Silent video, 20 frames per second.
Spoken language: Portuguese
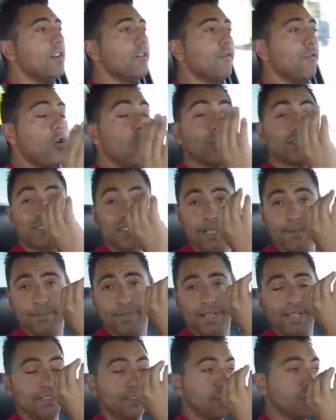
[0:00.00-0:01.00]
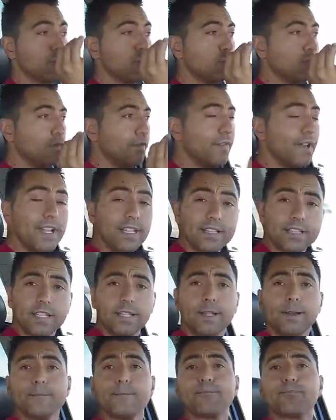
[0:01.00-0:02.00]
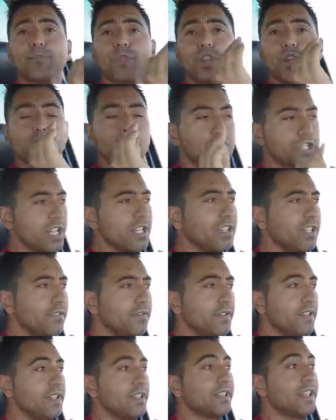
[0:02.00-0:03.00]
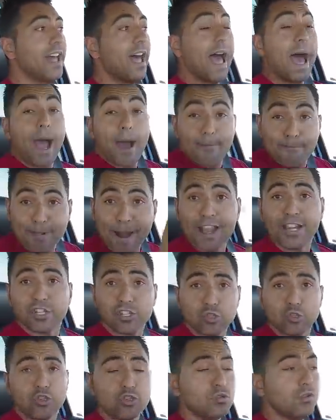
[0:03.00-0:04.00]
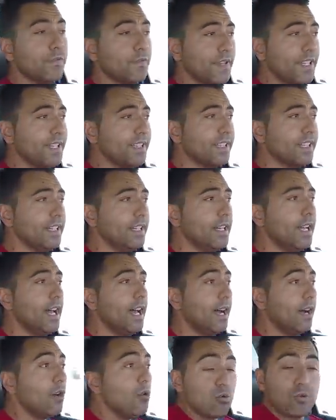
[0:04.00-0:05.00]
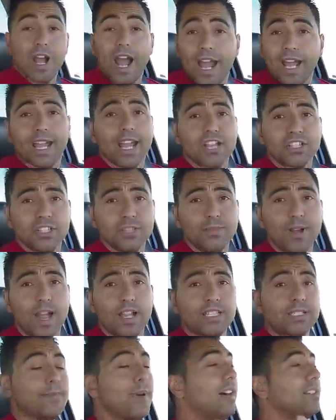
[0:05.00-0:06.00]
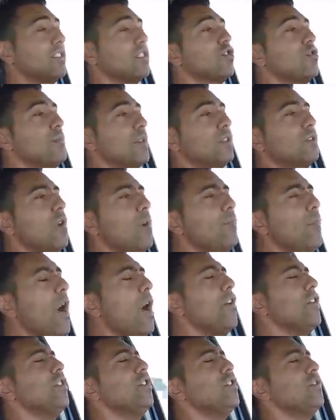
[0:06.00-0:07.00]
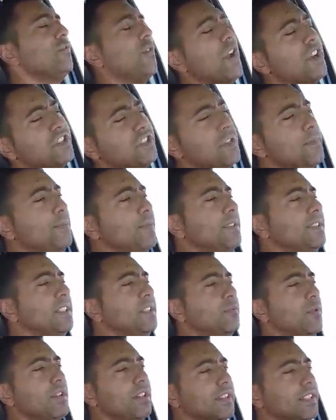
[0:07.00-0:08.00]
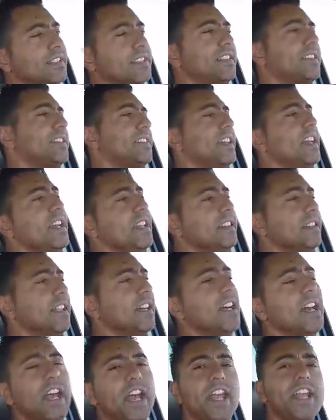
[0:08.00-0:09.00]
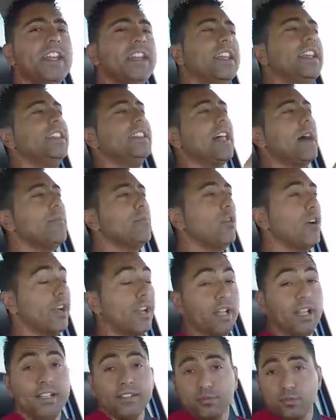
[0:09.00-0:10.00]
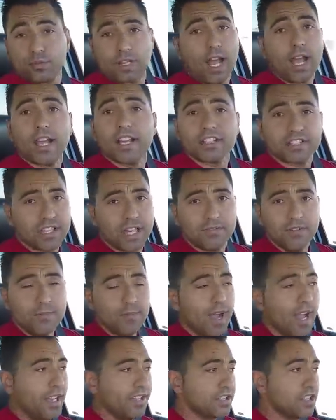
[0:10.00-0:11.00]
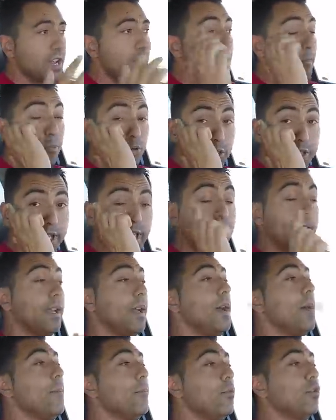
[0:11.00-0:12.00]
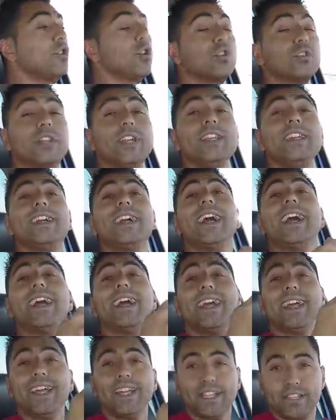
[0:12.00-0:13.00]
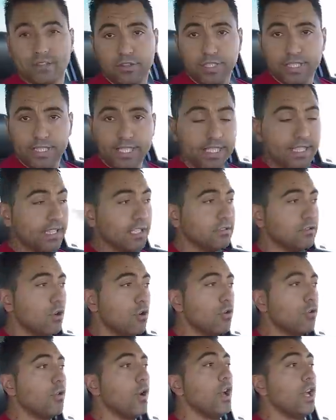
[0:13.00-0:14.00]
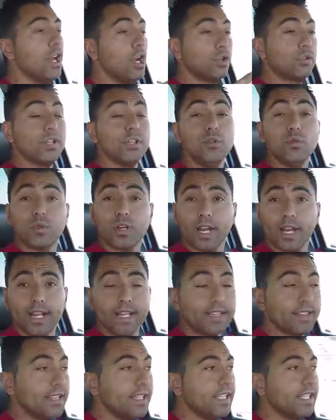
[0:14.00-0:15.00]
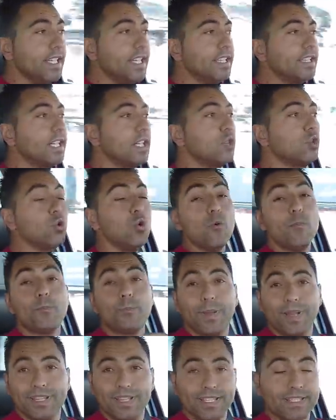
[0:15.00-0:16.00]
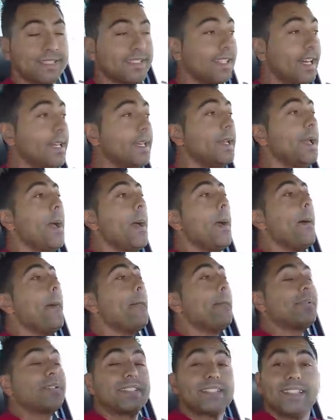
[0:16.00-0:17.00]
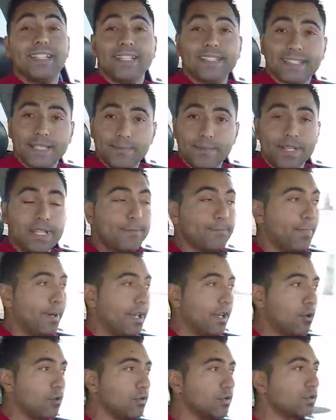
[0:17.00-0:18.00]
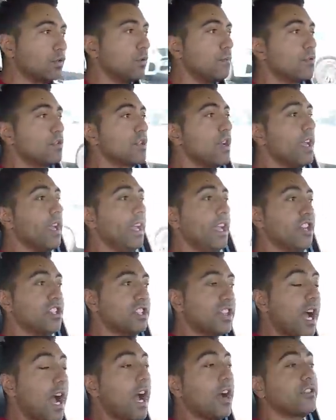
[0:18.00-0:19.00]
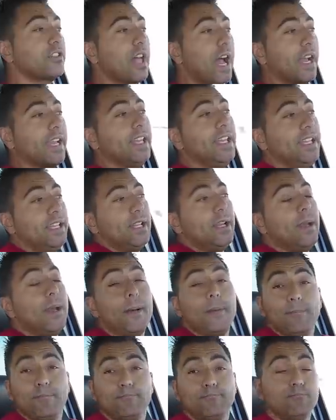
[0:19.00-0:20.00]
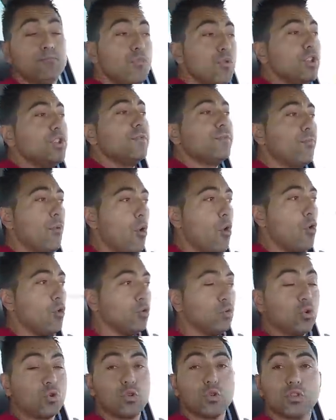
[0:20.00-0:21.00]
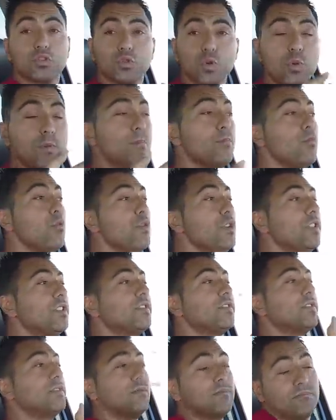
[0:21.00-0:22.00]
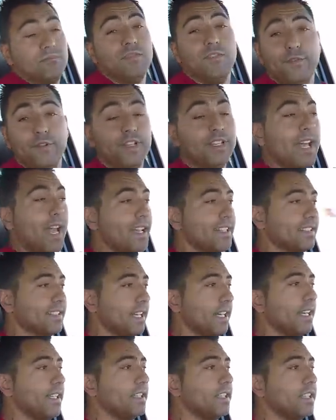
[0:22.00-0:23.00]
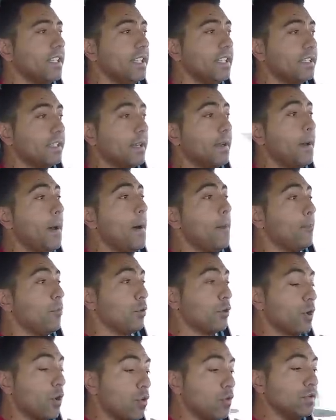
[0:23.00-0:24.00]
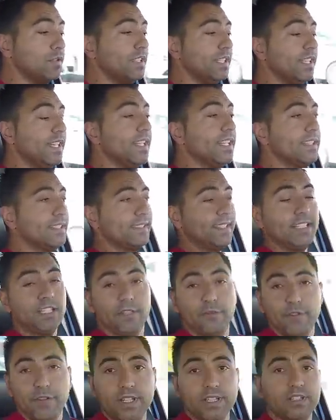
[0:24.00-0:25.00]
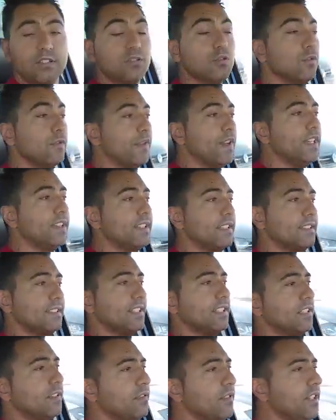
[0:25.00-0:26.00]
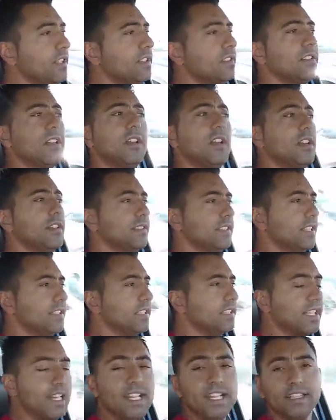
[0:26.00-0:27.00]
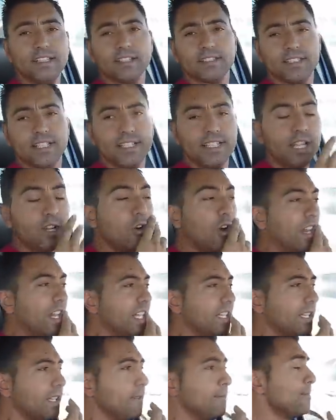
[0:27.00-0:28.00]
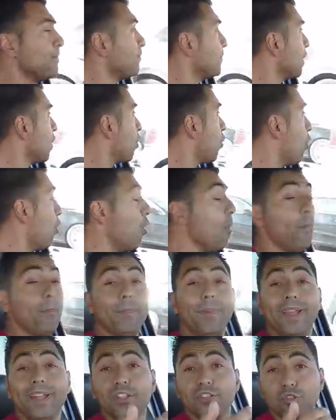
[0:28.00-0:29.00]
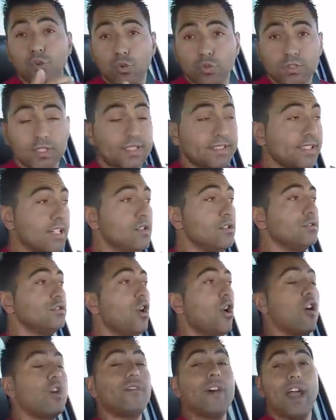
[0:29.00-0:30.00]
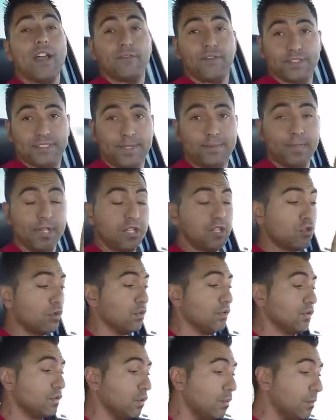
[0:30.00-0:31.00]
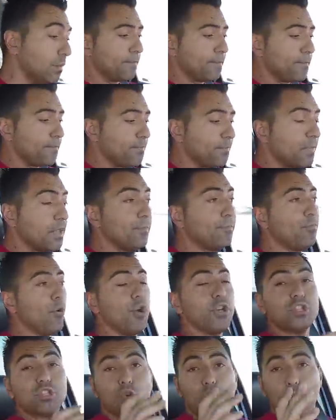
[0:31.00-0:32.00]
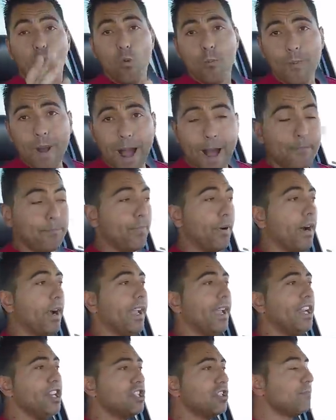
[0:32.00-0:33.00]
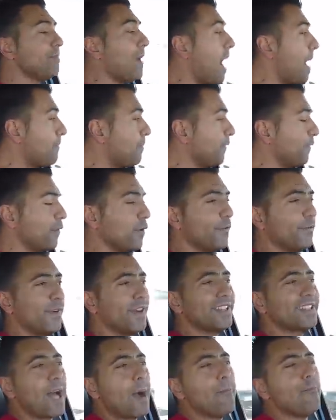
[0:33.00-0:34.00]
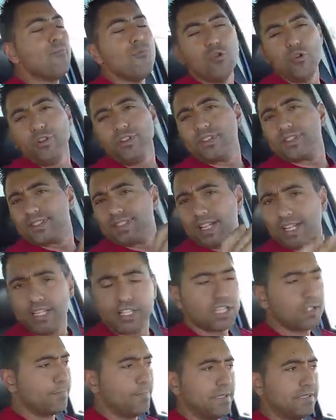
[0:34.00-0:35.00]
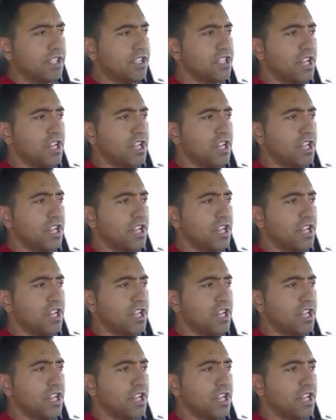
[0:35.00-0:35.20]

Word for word: Vou sempre entre os 90 e os 120. Abaixo dos 90 o carro gasta mais. A malta comentou, pá, Iur, vais sempre a 50, 60, em quinta a morrer. Isso o carro gastava mais. Porquê? Porque eu tenho carrete de quinta longo. Eu tenho o carrete de quinta do PD100 precisamente para consumos. Este carro está aqui muito bom no consumo, muito devido a esse carrete de quinta, porque eu conseguir ir a 120, 90, 120, 130, 140 com menos rotação, logo vai fazer menos consumo. Depois o mapa, este mapa foi feito há muitos anos pela